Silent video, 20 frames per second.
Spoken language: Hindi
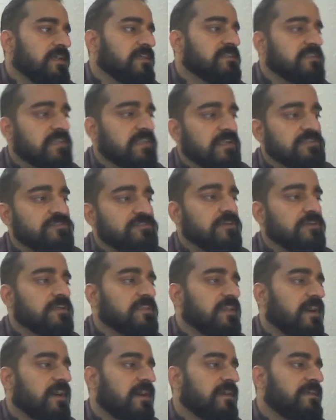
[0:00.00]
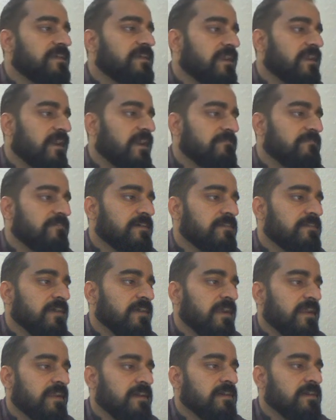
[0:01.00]
इसी तरह चौकीदार ड्राइवर
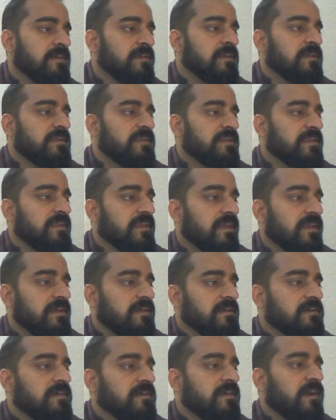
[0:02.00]
वगैरह ठीक है